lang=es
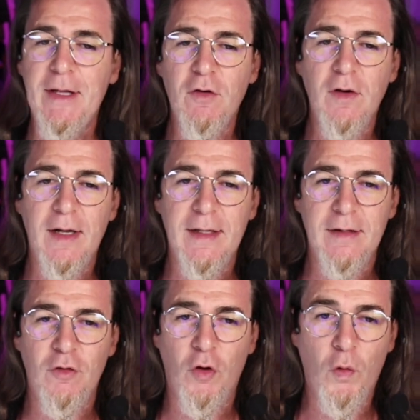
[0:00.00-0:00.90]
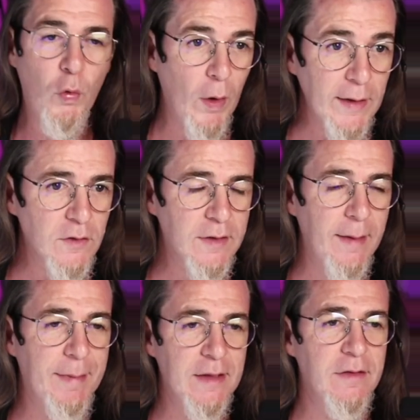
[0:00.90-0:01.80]
pero eh, los cuadros
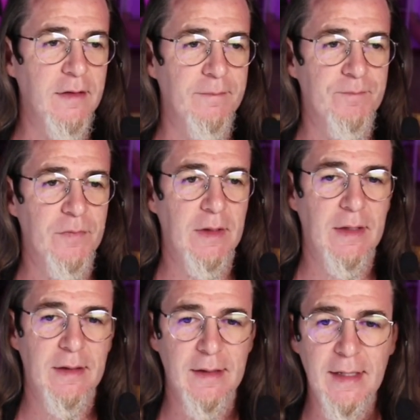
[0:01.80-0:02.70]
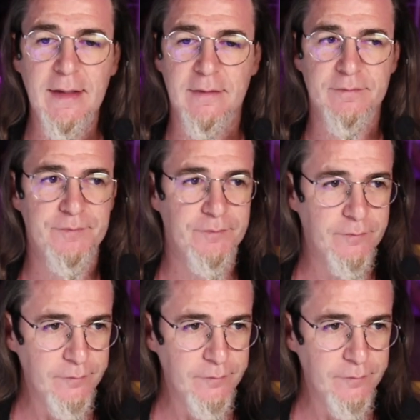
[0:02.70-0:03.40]
que aparecen en